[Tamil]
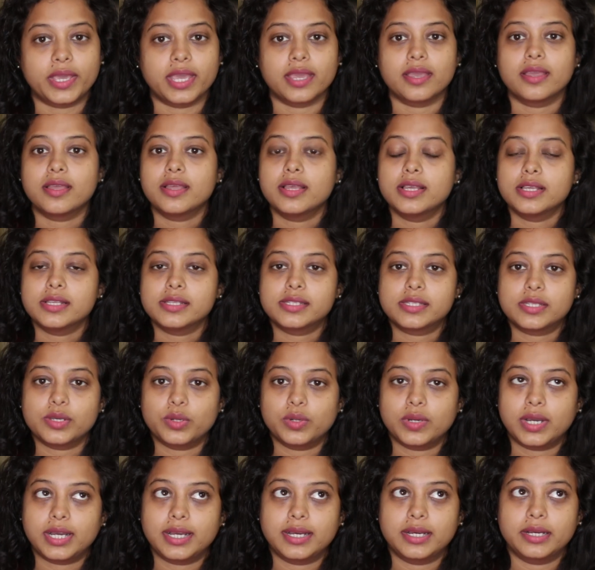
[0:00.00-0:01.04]
ஓகே
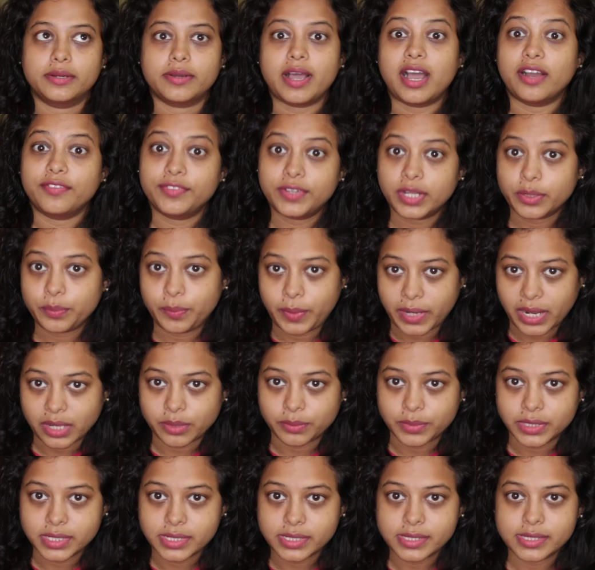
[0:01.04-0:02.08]
ஸோ ஆஃப்டர்
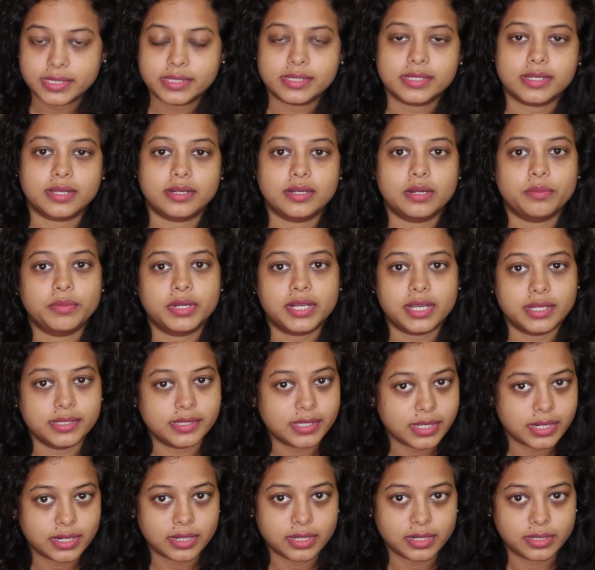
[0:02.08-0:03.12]
ப்ரைமர்ஸ் நம்ம
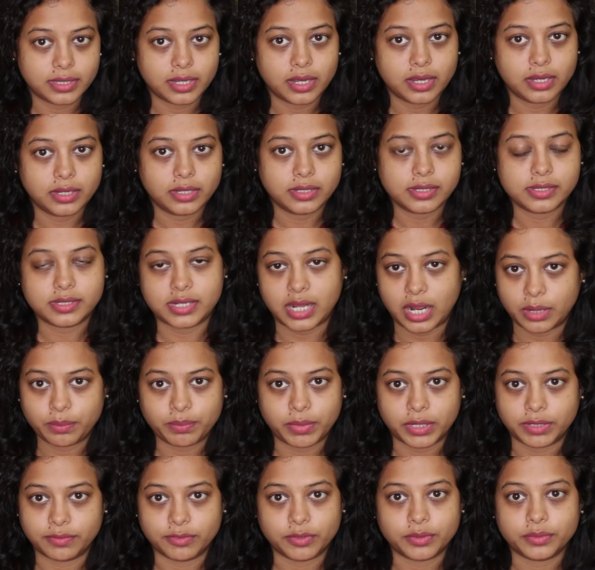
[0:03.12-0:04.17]
கன்சீலர் தான்
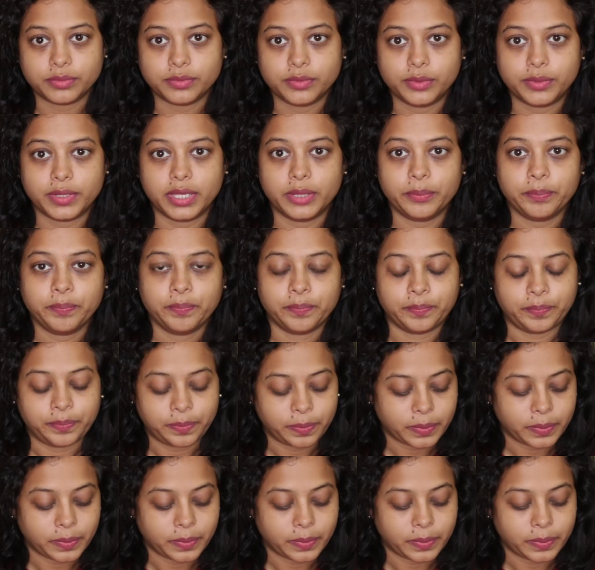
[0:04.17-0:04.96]
ஸ்டார்ட் பண்ணுவோம் ஓகே